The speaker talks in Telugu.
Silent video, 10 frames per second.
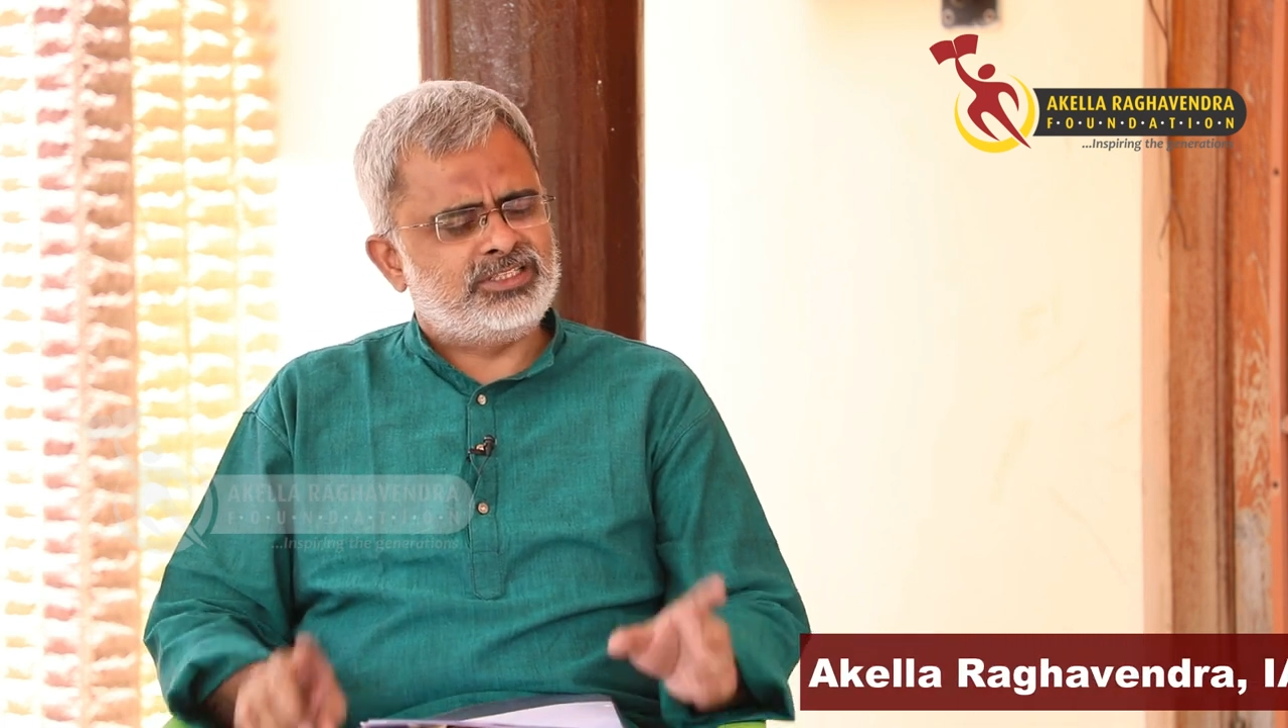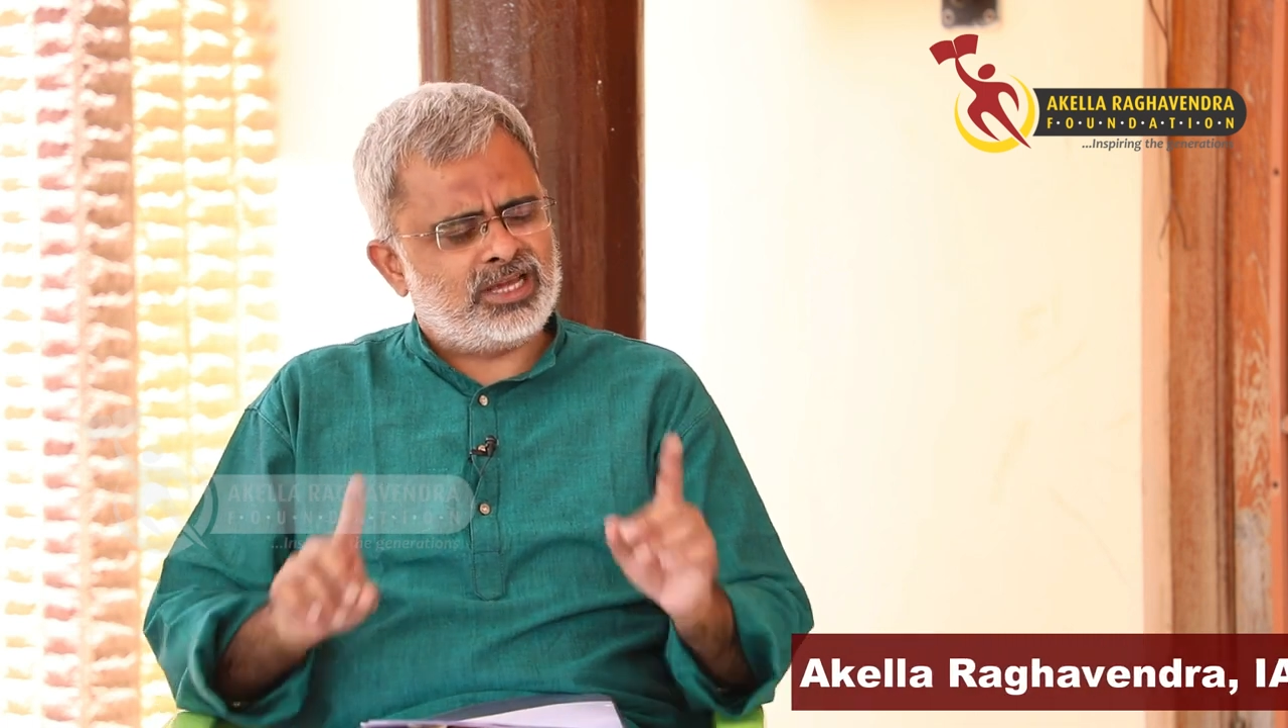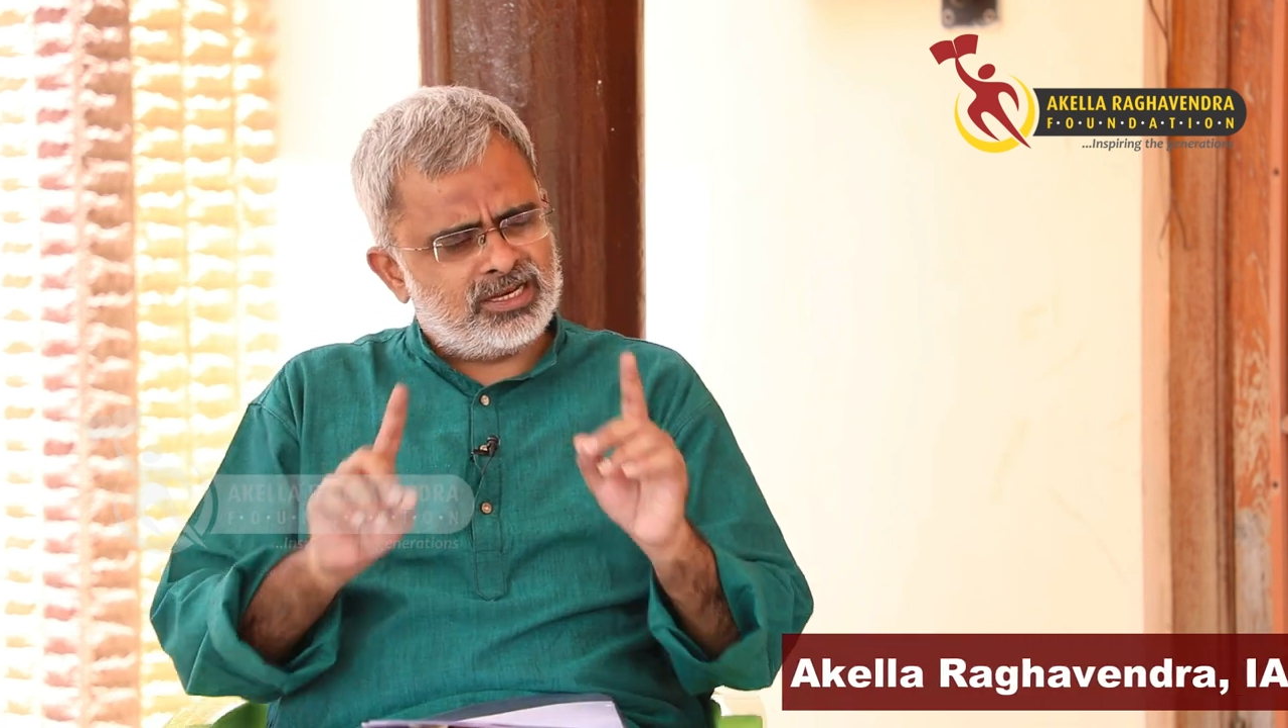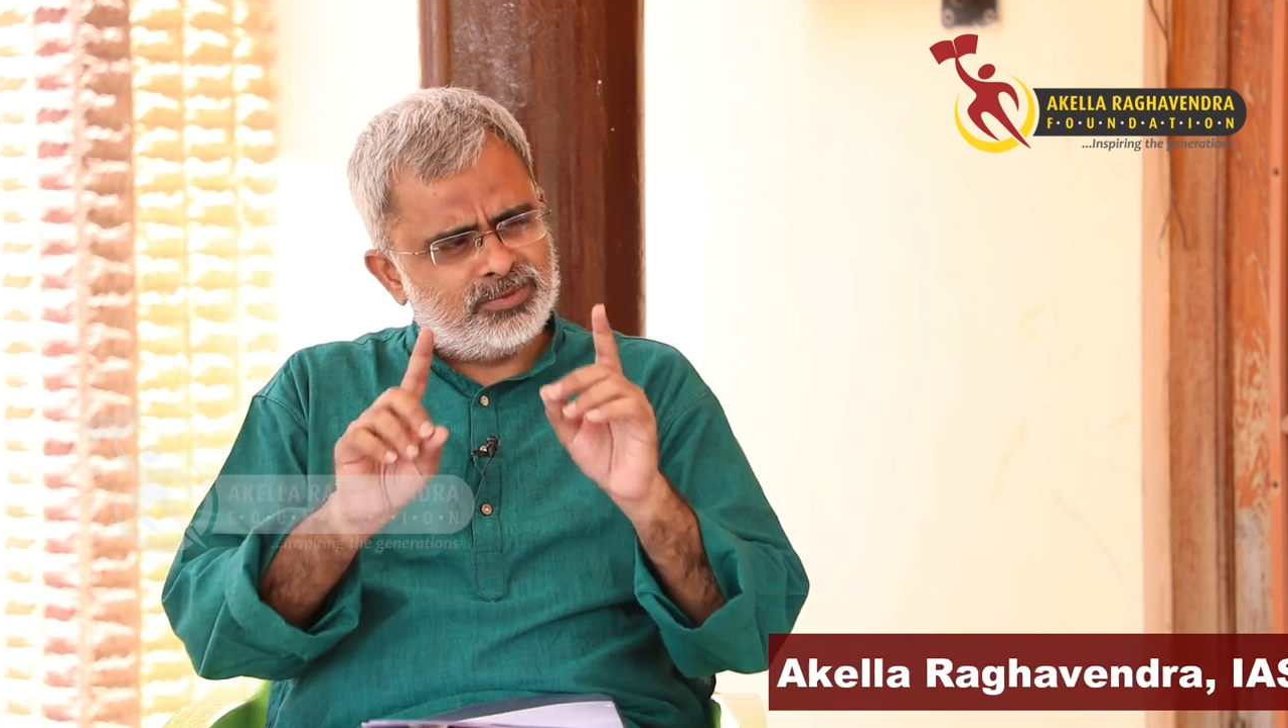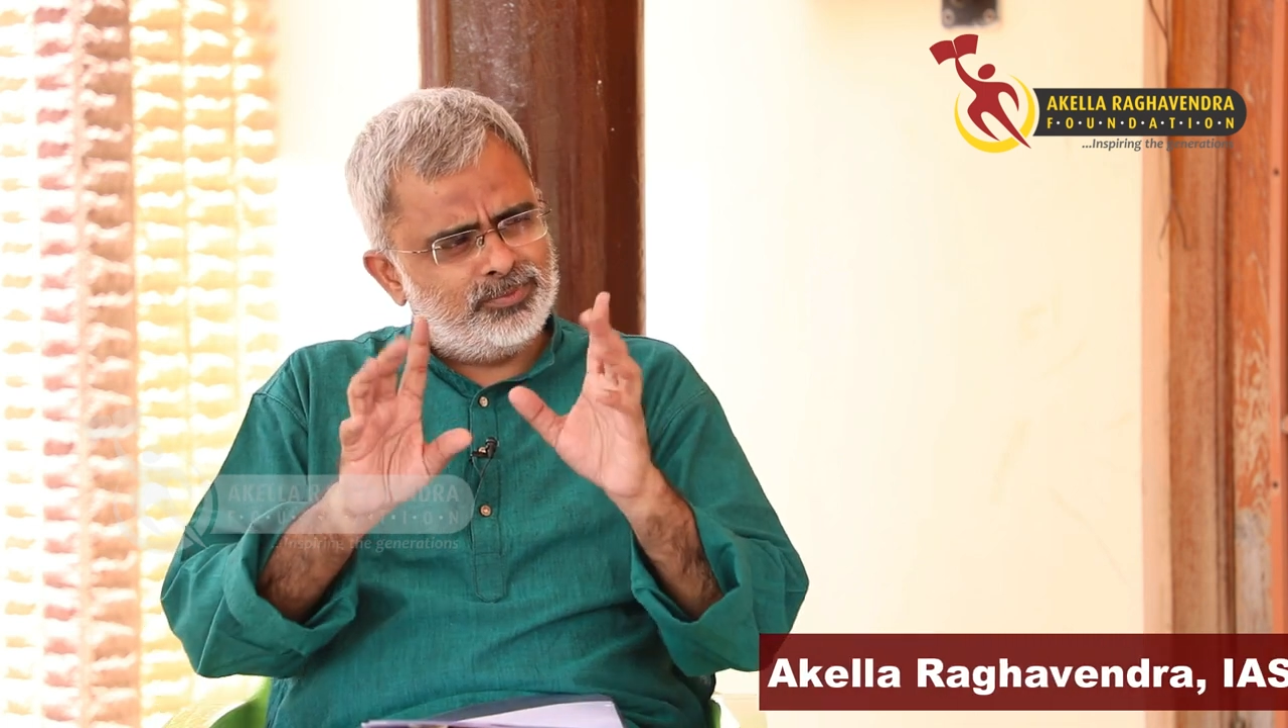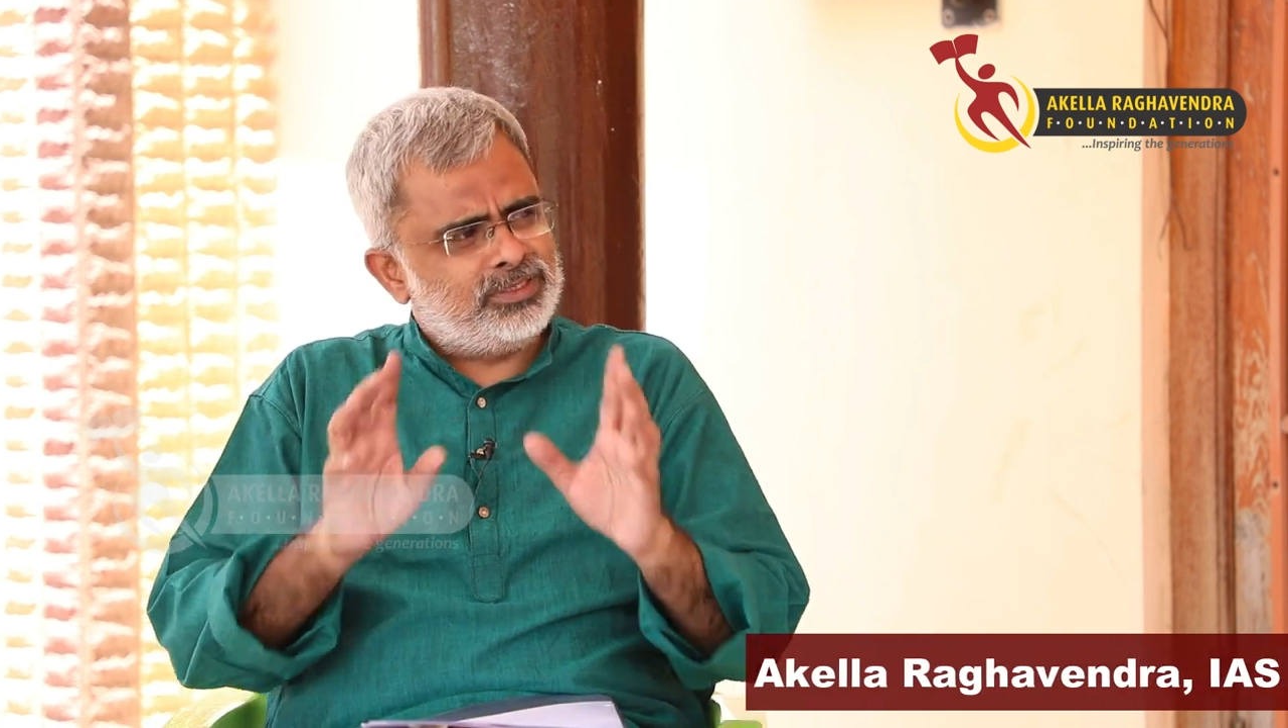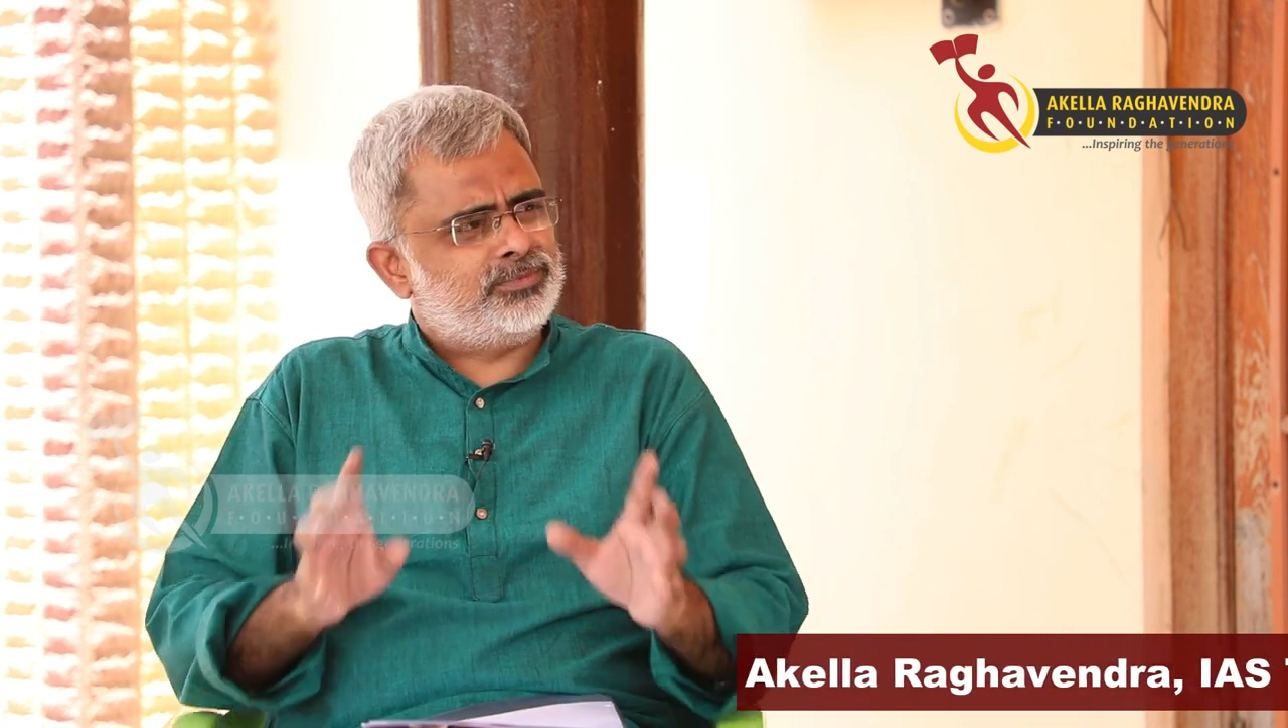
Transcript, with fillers: చాలా సింపుల్